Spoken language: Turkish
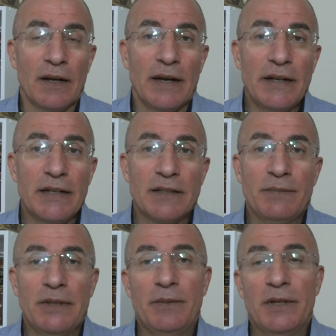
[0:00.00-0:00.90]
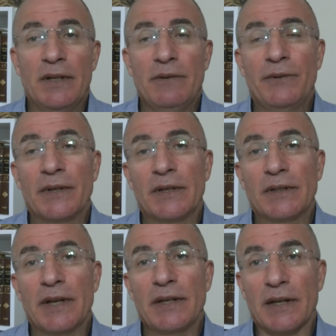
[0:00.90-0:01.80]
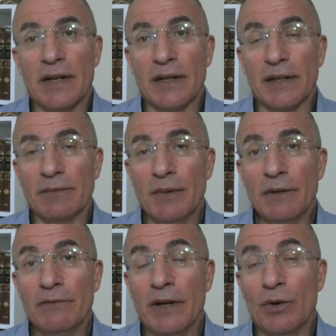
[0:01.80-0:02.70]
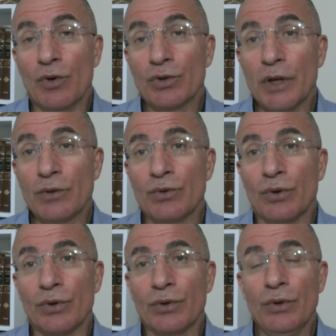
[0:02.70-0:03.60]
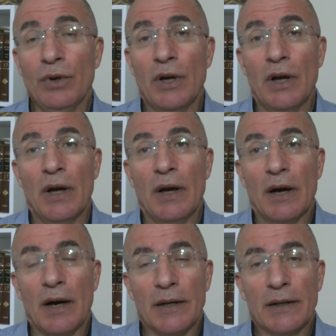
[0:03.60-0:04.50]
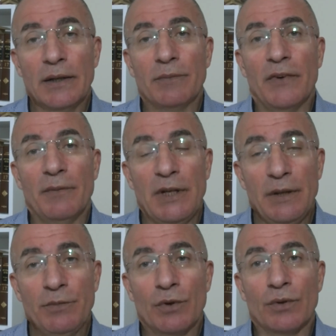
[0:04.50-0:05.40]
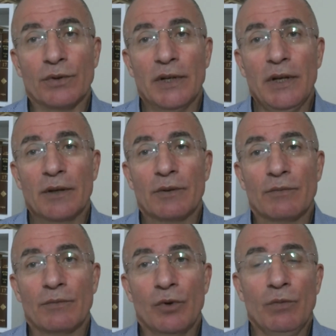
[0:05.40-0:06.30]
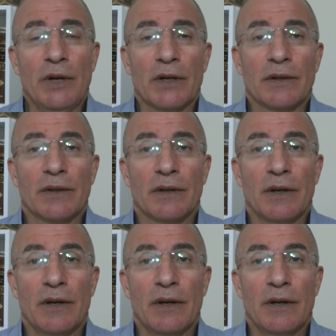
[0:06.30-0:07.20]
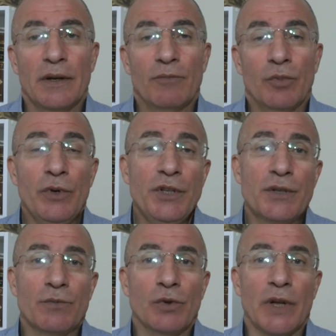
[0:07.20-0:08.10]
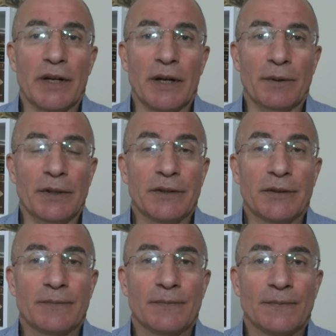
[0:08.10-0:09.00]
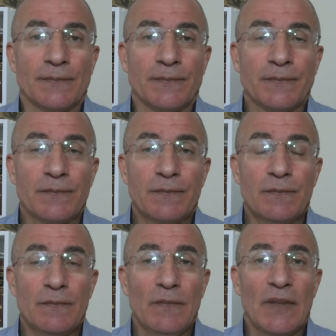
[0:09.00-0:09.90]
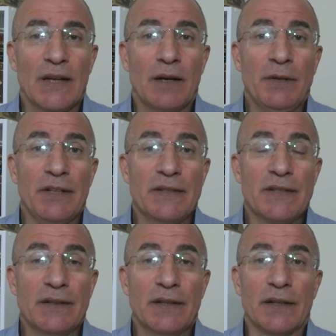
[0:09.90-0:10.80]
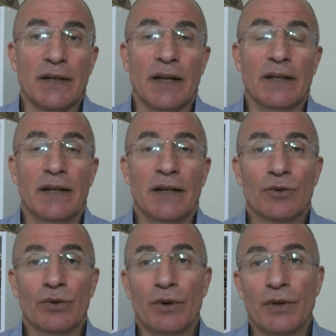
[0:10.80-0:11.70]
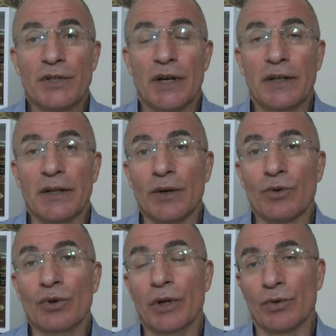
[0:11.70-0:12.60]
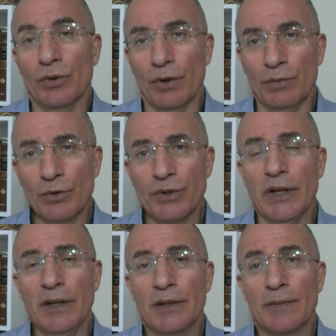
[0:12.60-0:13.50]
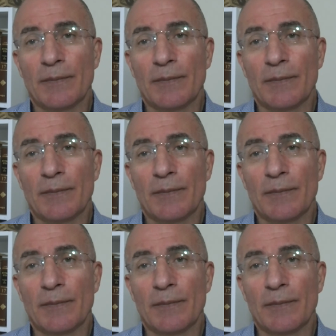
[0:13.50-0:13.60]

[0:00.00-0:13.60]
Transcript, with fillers: herkes birbirinin fikrinden yararlanmak ve ortak doğruyu akıl ve bilim yolunda bulmak. Bunun için bunlar yapılır. Ama insanlar Allah'a kul olacağı yerde kula kul olmuşsa,